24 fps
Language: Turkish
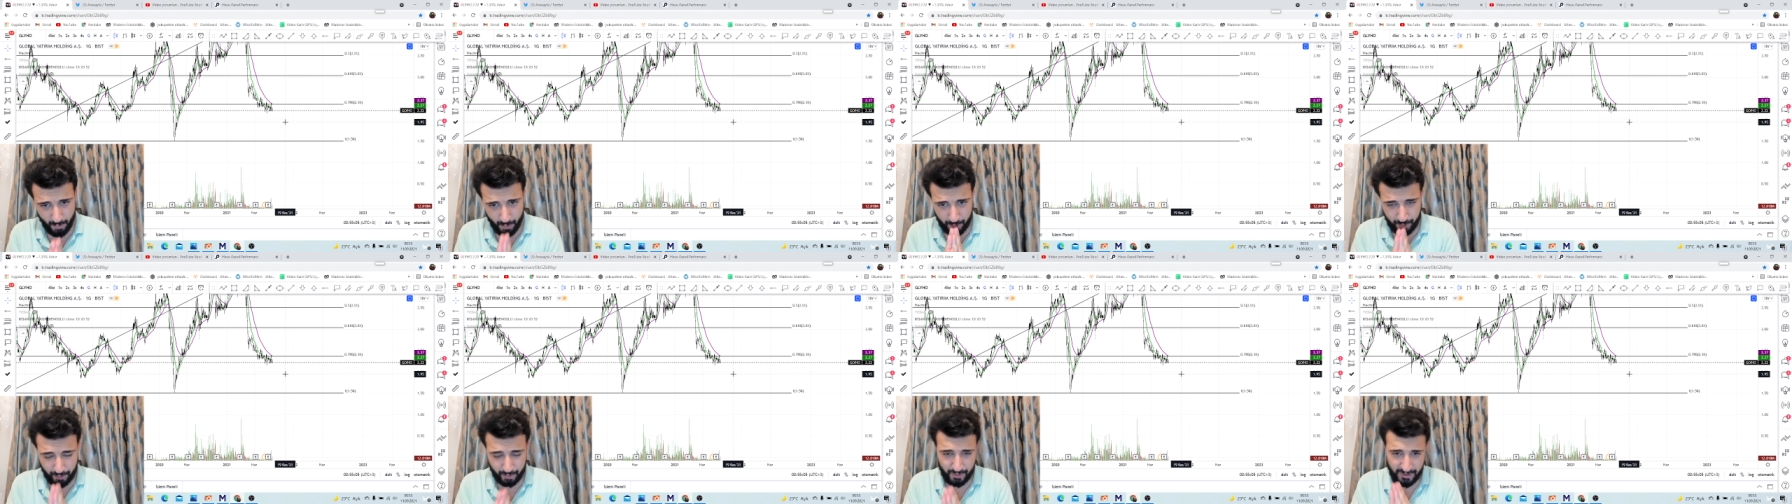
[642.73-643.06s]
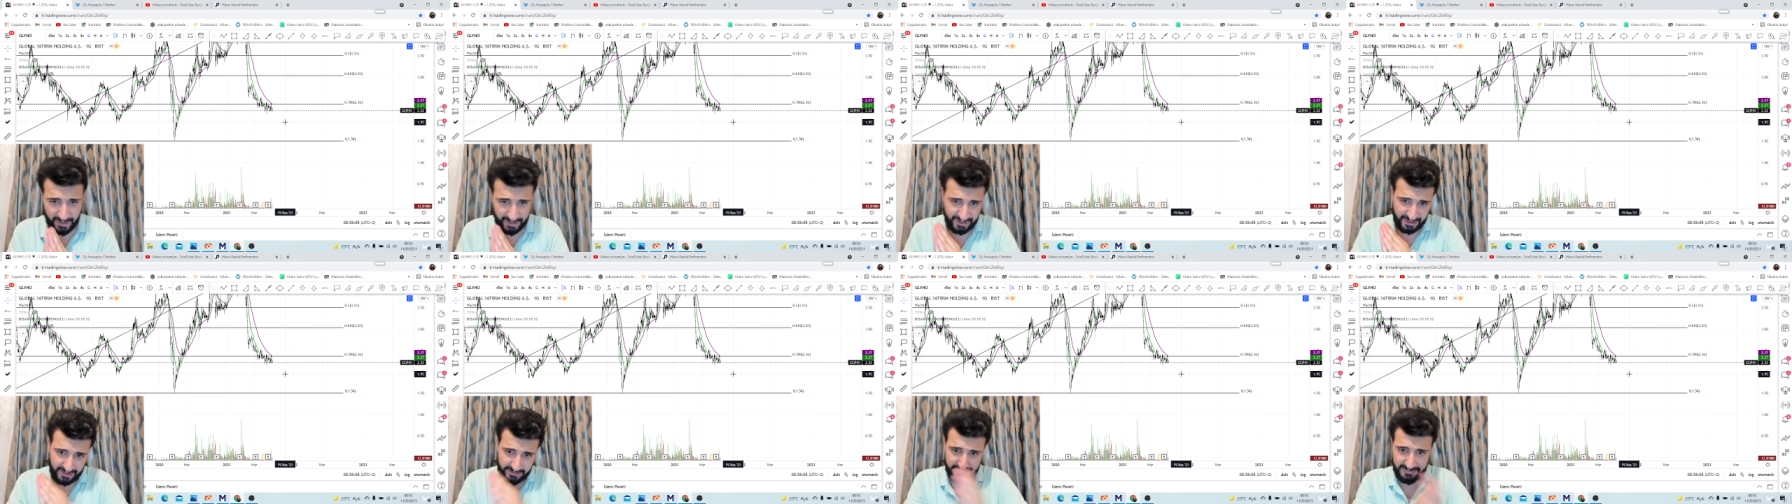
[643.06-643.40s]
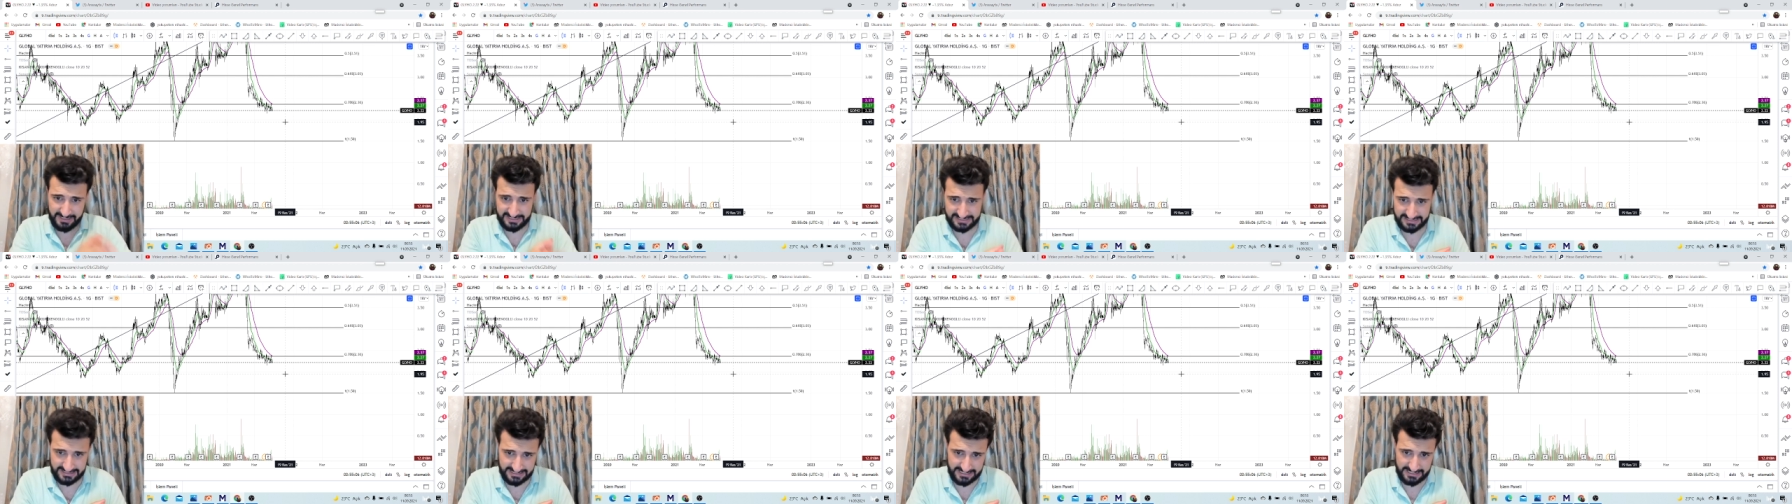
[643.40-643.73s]
üstüne
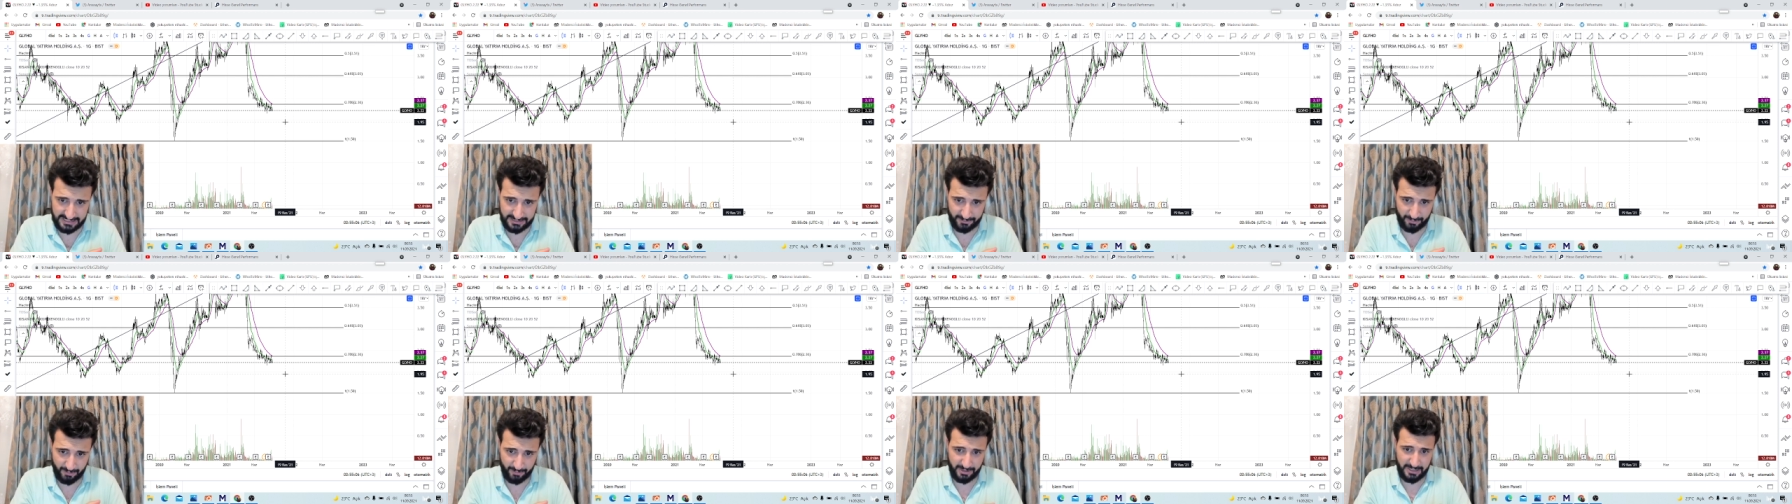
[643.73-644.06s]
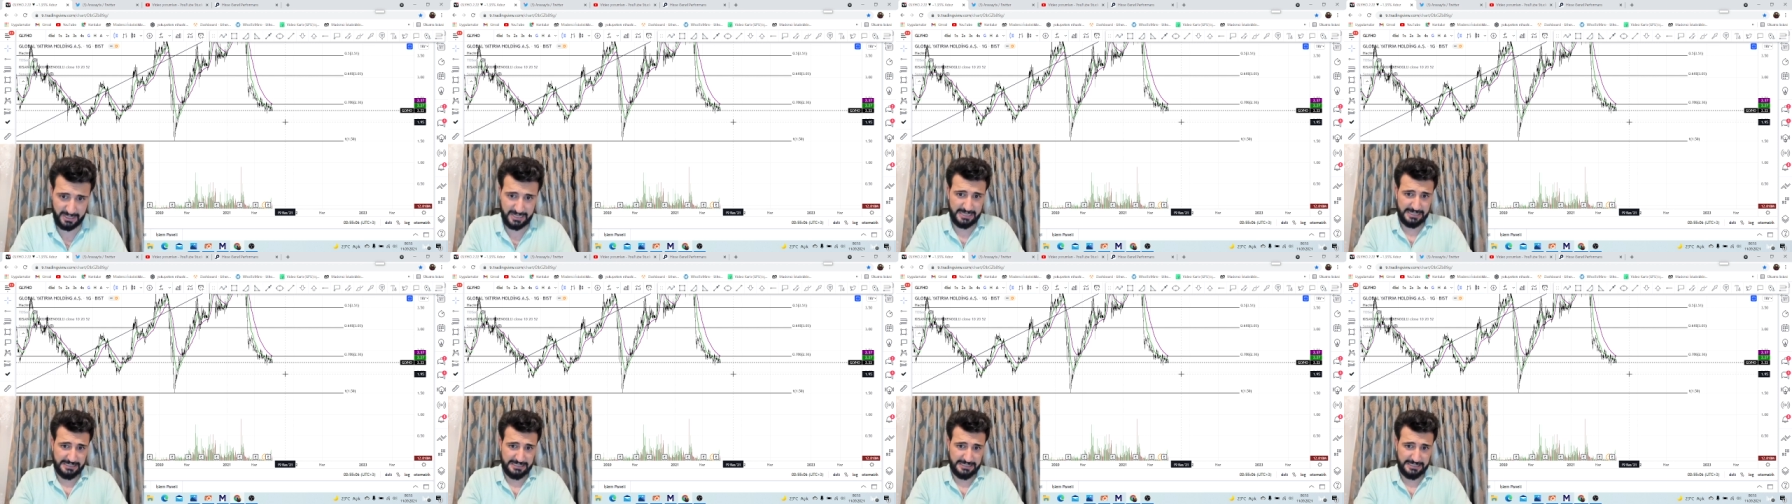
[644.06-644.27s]
çıkması gerekiyor.